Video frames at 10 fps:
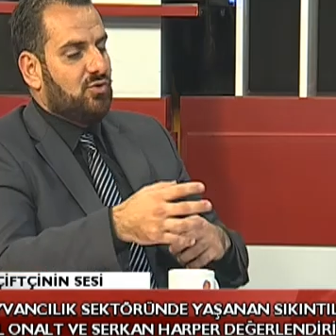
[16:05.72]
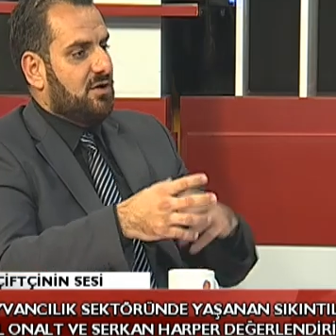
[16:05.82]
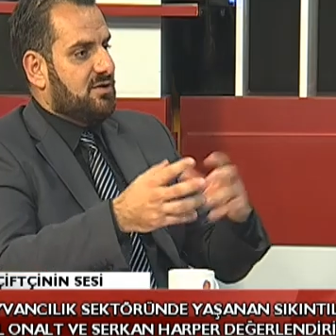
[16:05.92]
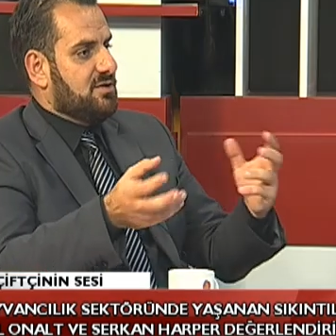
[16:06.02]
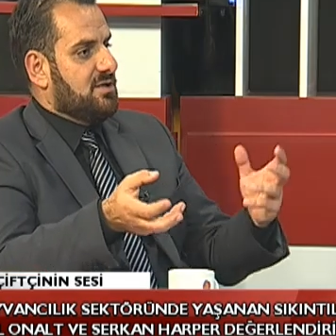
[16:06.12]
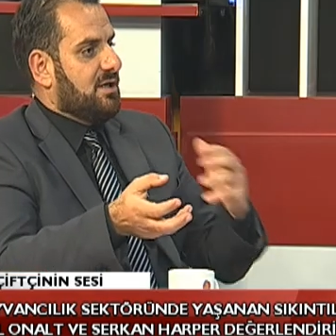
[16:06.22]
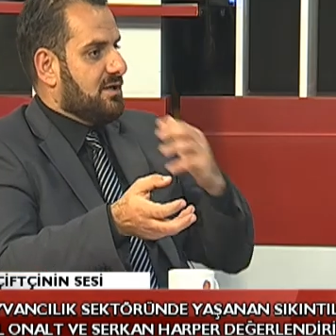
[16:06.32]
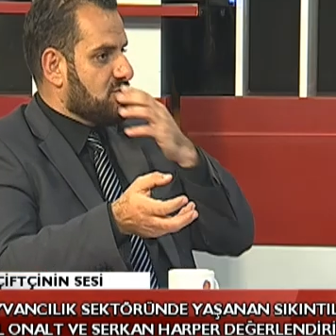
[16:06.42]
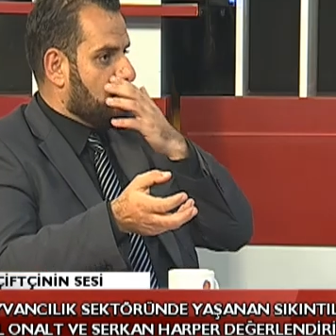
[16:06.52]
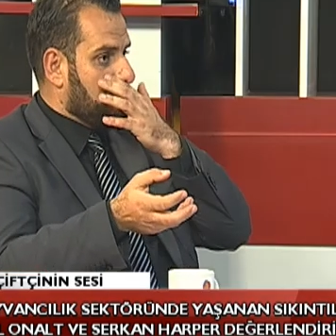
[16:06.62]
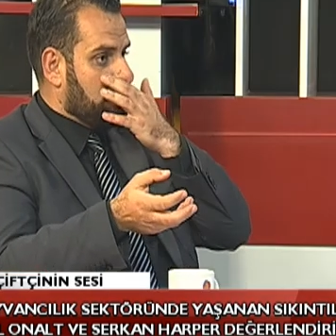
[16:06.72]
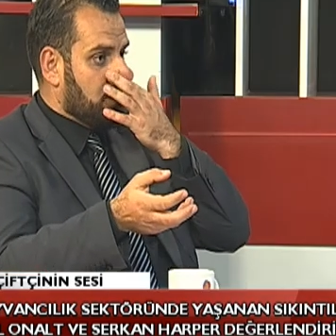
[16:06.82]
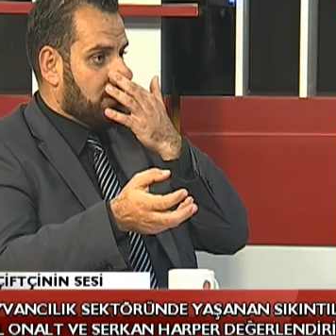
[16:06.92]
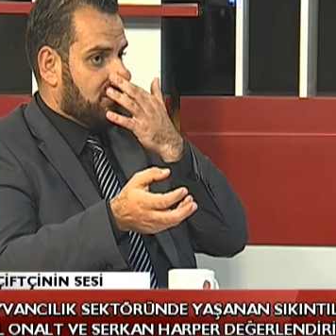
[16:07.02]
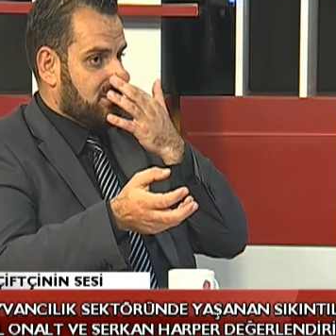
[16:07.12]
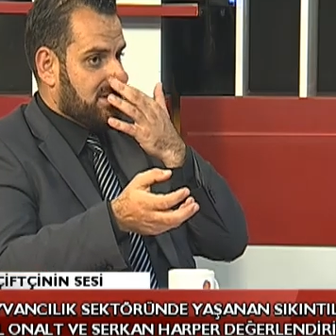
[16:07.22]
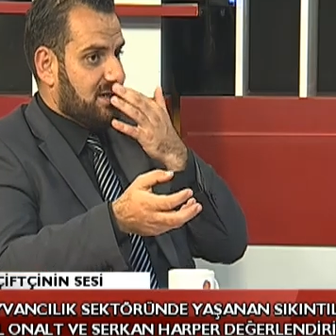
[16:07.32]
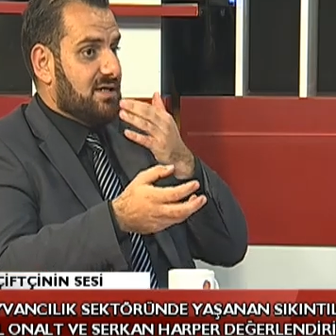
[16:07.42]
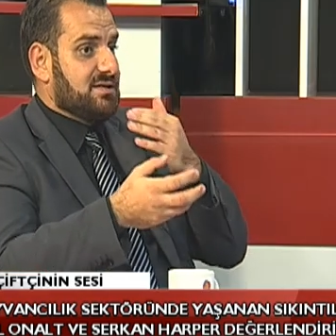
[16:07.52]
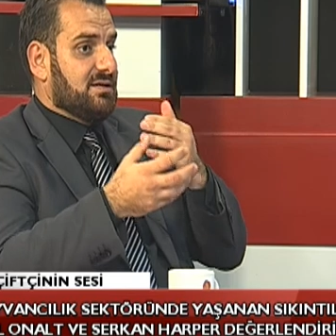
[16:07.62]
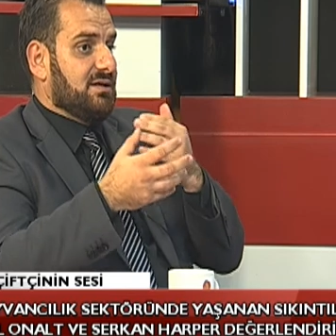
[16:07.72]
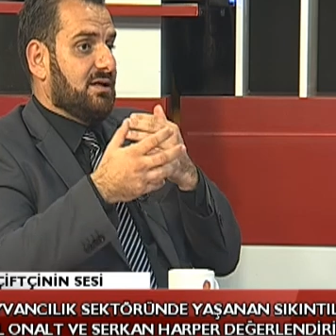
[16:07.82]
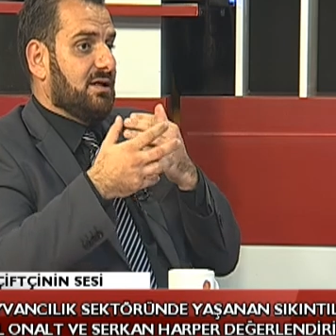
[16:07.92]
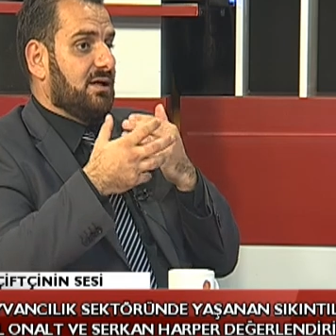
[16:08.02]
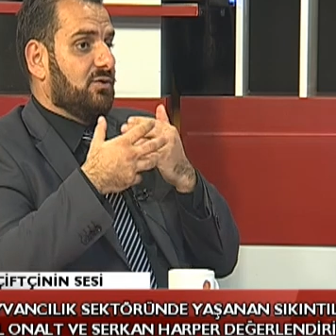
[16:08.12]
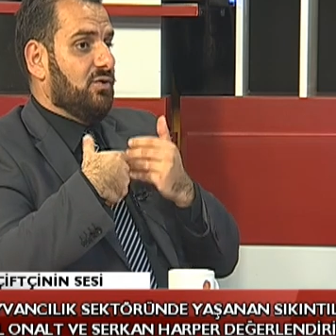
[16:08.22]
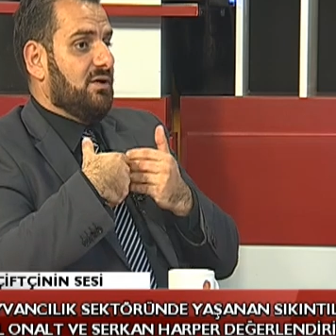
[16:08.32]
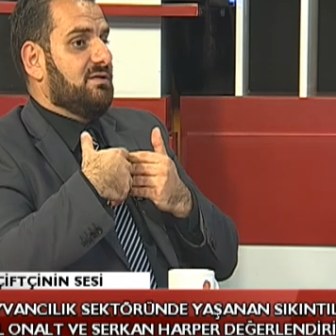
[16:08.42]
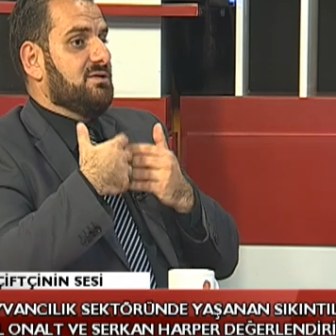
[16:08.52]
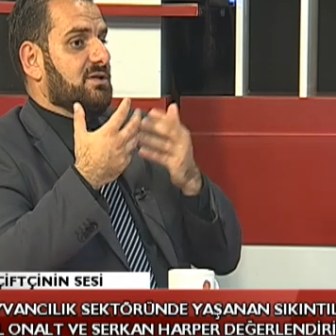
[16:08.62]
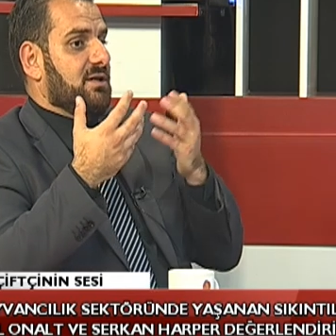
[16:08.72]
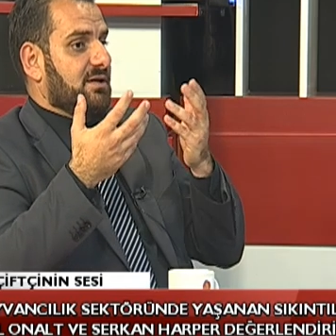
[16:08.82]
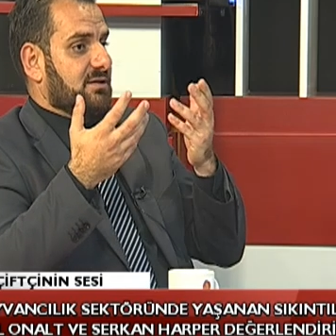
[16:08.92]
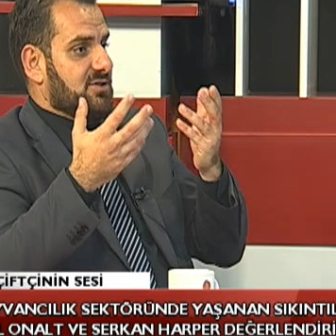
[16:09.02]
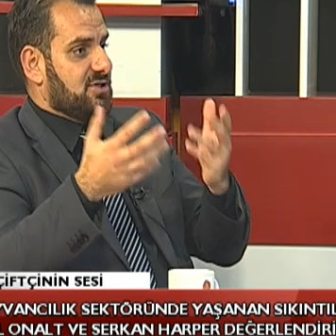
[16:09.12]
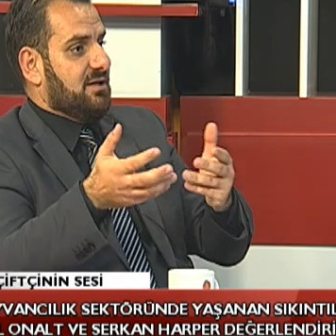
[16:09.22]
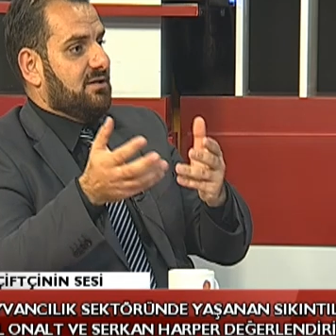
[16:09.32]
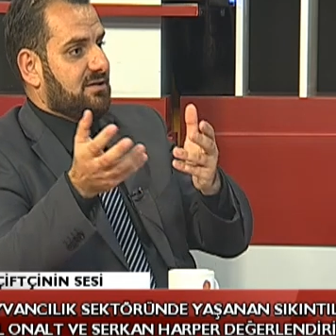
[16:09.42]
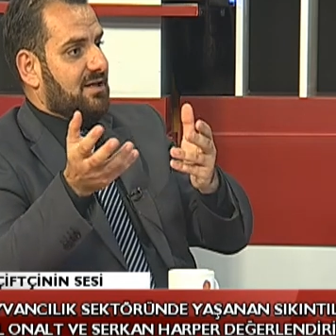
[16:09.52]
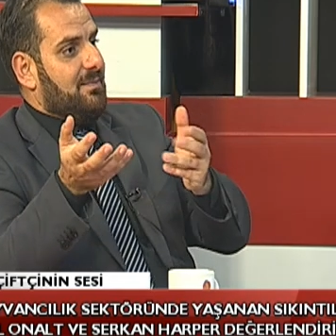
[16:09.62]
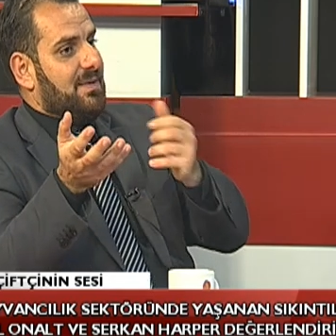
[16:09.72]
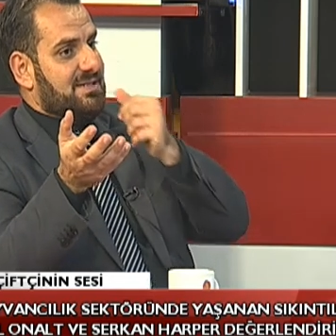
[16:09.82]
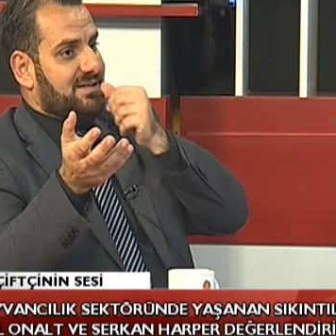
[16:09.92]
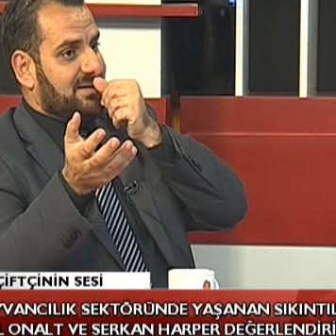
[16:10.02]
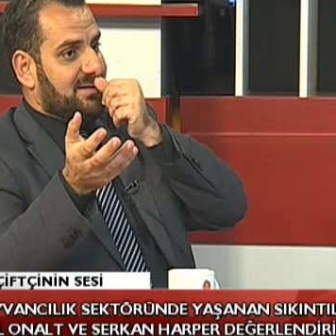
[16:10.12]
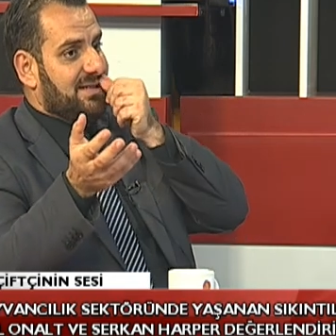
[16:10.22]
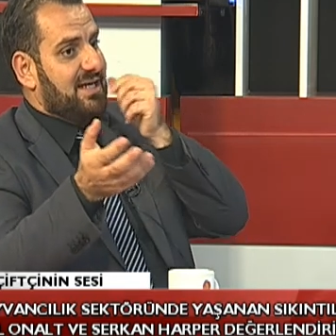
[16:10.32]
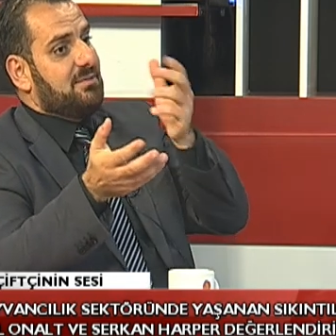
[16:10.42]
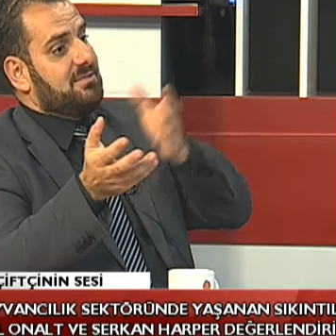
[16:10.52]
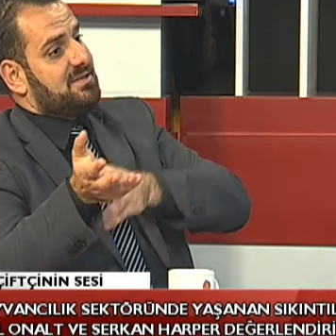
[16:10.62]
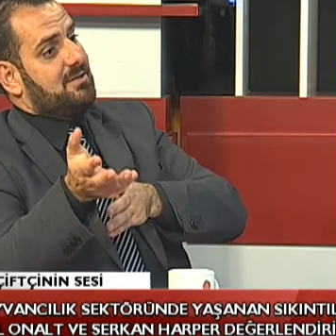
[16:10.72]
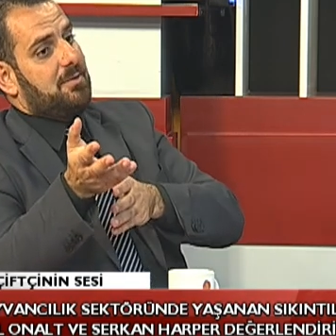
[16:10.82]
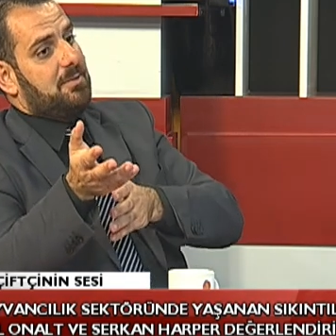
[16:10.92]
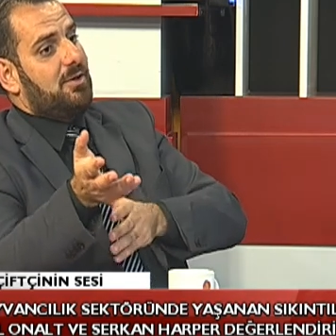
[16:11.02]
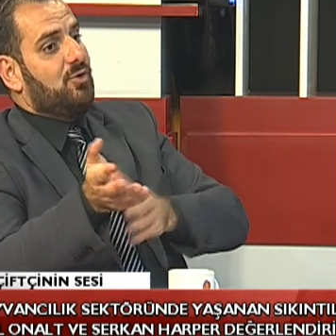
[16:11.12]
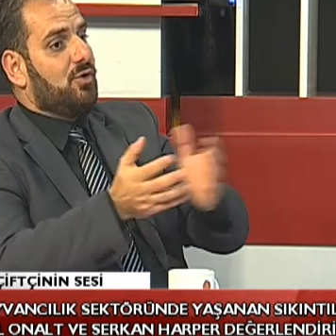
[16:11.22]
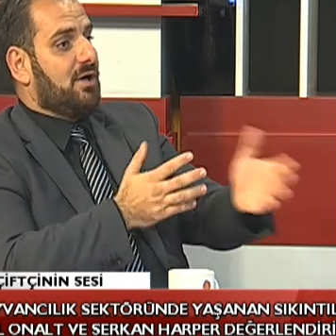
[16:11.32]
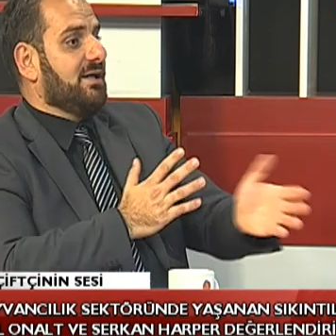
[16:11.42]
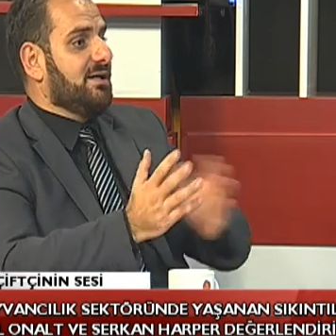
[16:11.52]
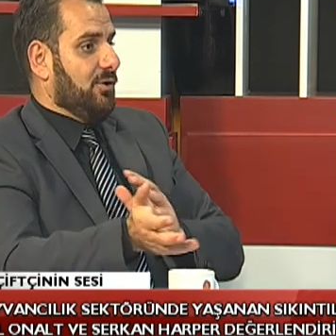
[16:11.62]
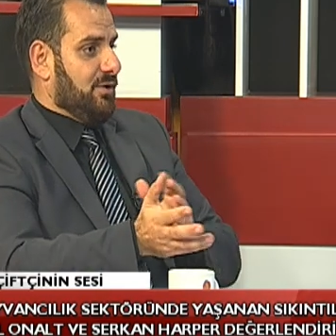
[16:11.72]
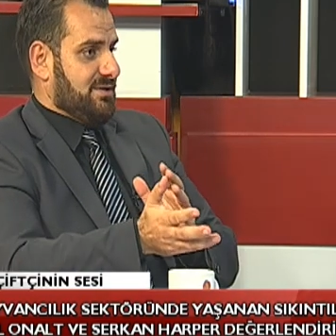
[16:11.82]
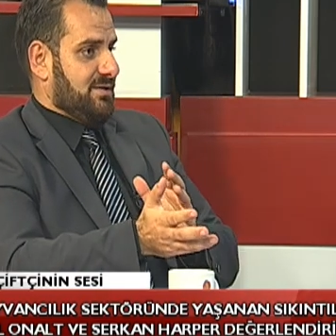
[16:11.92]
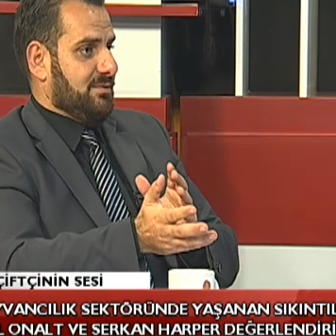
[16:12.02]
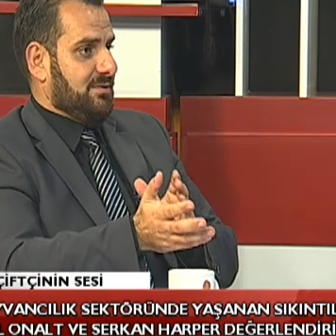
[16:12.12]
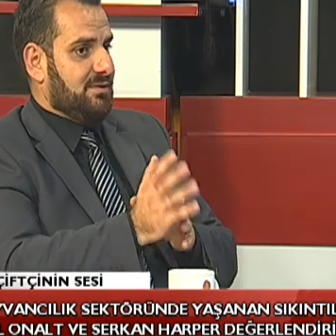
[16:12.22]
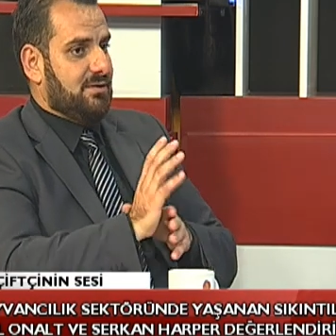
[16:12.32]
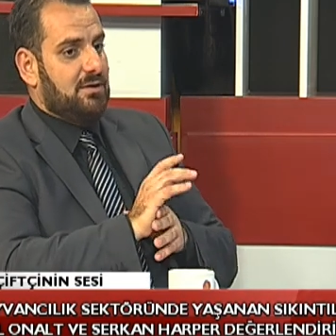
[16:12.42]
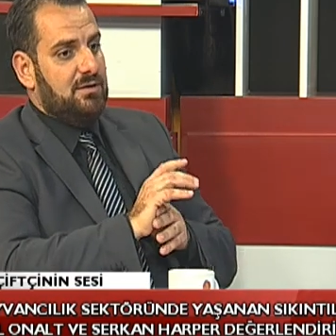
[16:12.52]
üreticilerle sohbet ettiğimizde aslında üreticilerin canının yanmasının diğer bir sebebi de okka kilo hesabıdır.